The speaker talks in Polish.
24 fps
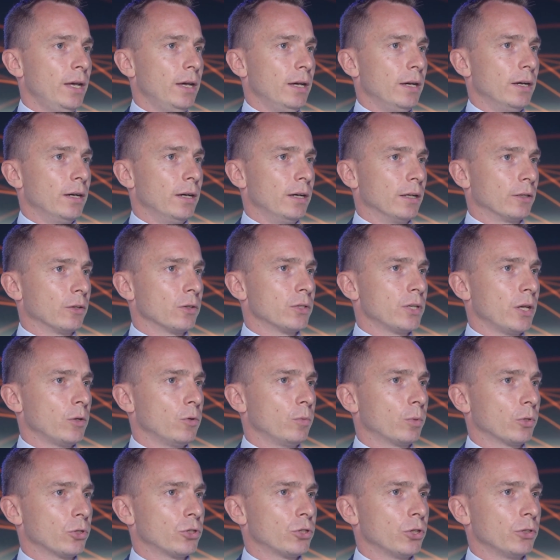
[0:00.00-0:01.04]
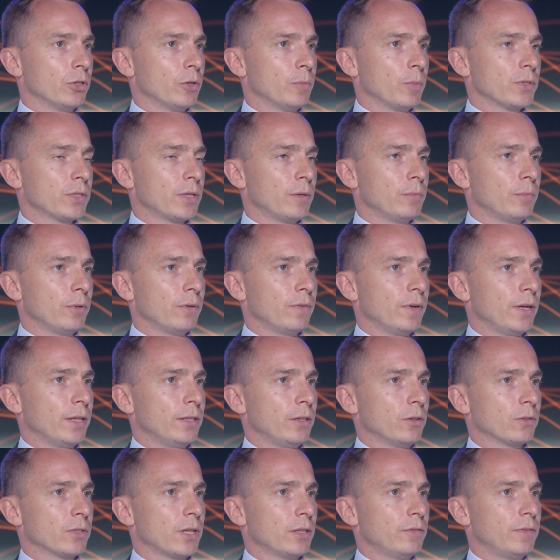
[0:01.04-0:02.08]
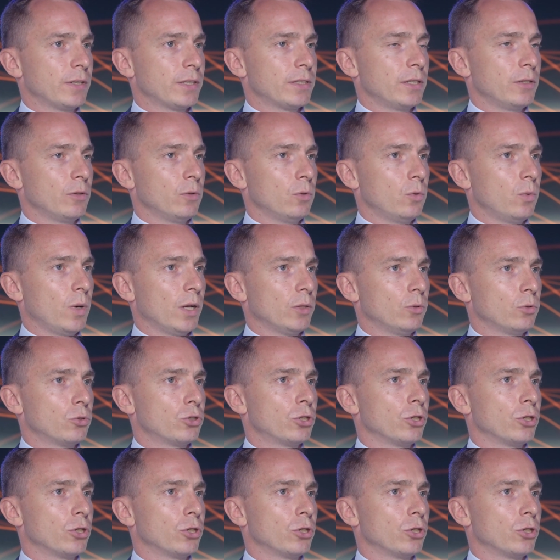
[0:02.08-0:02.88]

e, rodzaj uproszczonych postępowań o zatwierdzenie układu,